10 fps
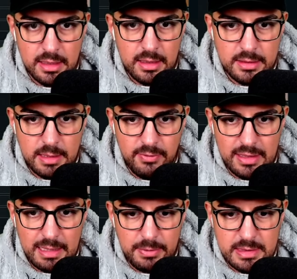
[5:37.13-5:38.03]
In dem Fall,
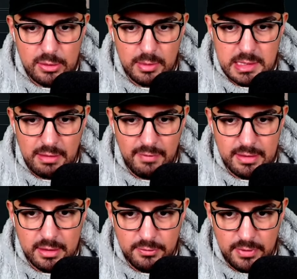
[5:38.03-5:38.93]
ich habe jetzt hier nochmal zwei
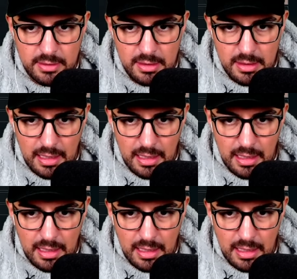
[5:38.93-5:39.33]
weitere gefangen,